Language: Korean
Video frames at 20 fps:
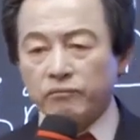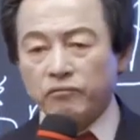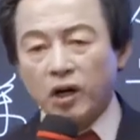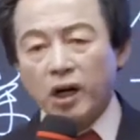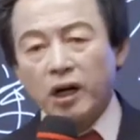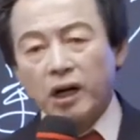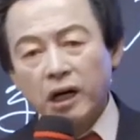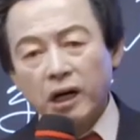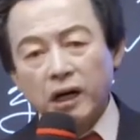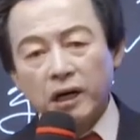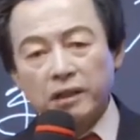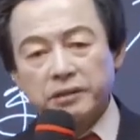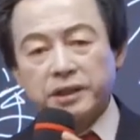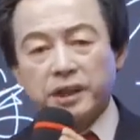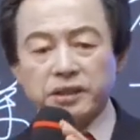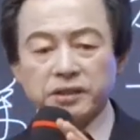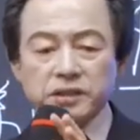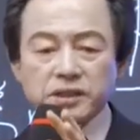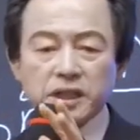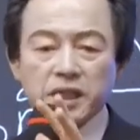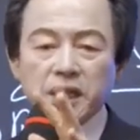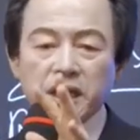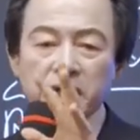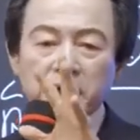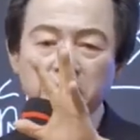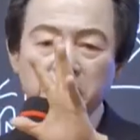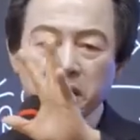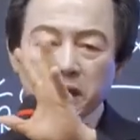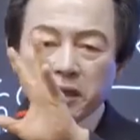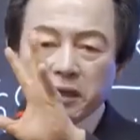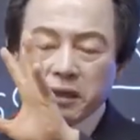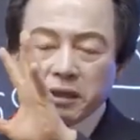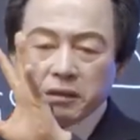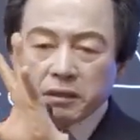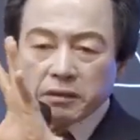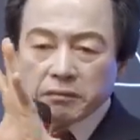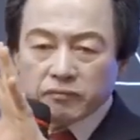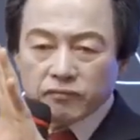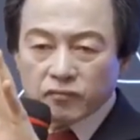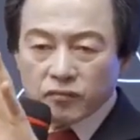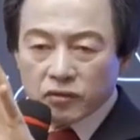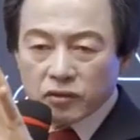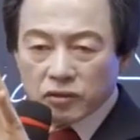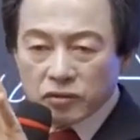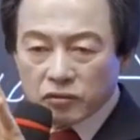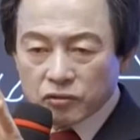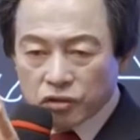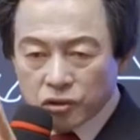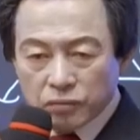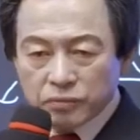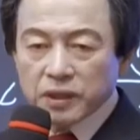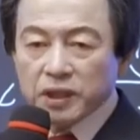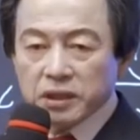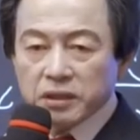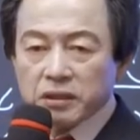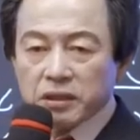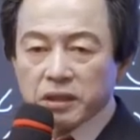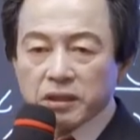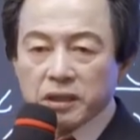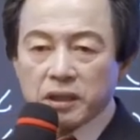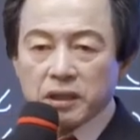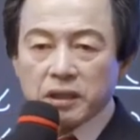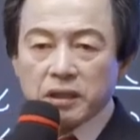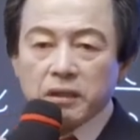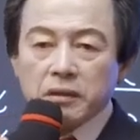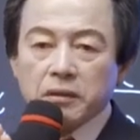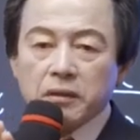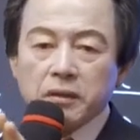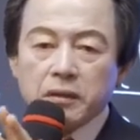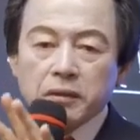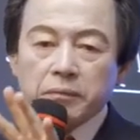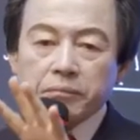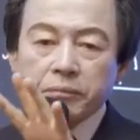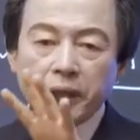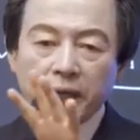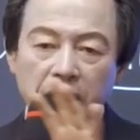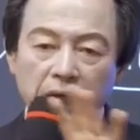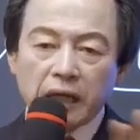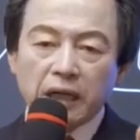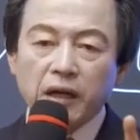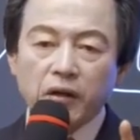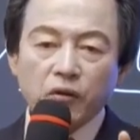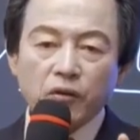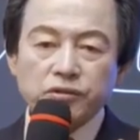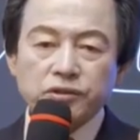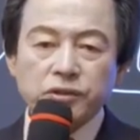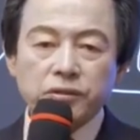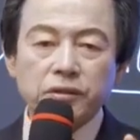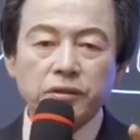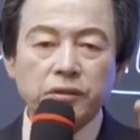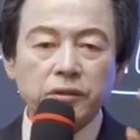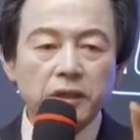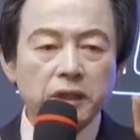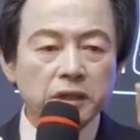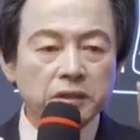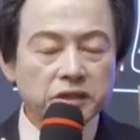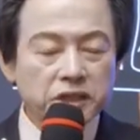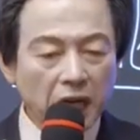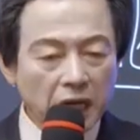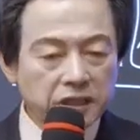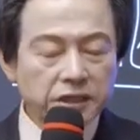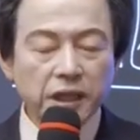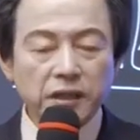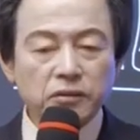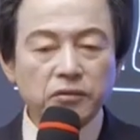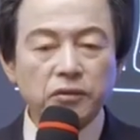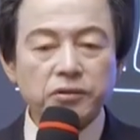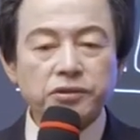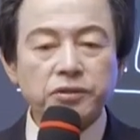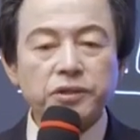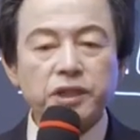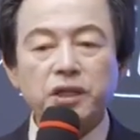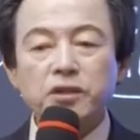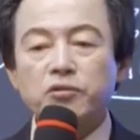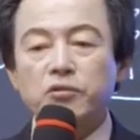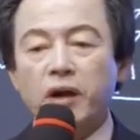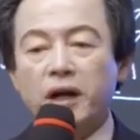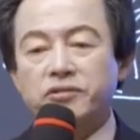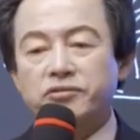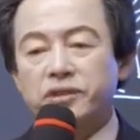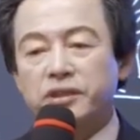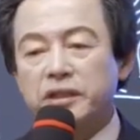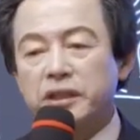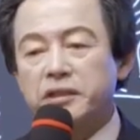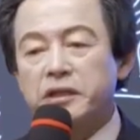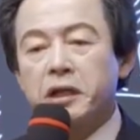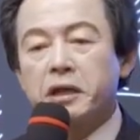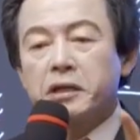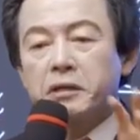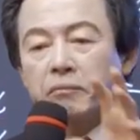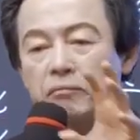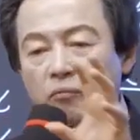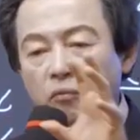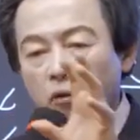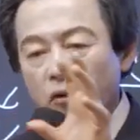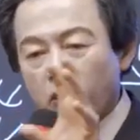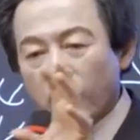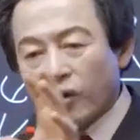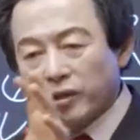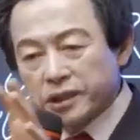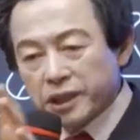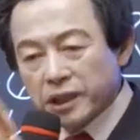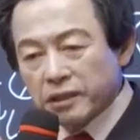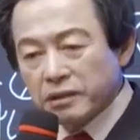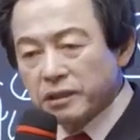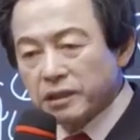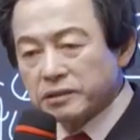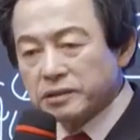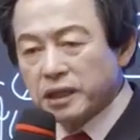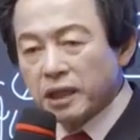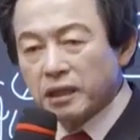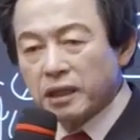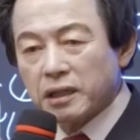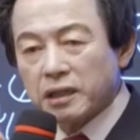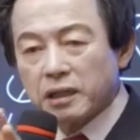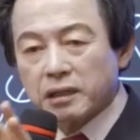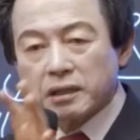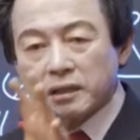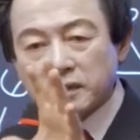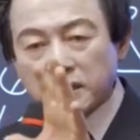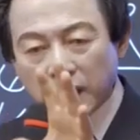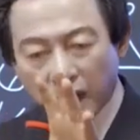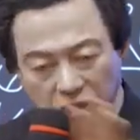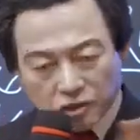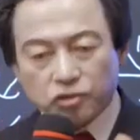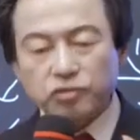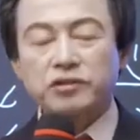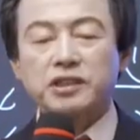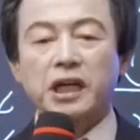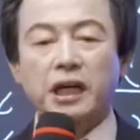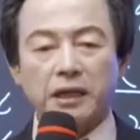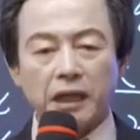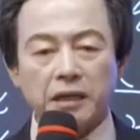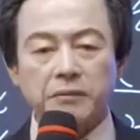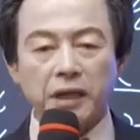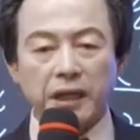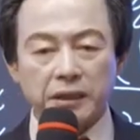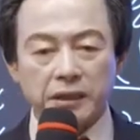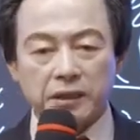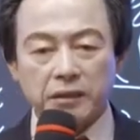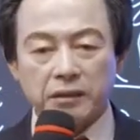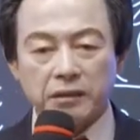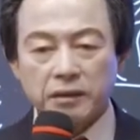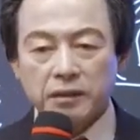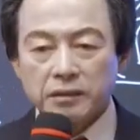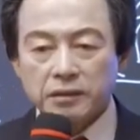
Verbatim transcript: 뭐든지 국민들을 편안한 곳으로 잘 사는 곳으로 인도할 수 있는 모든 능력을 갖춘 자라 이 말이야.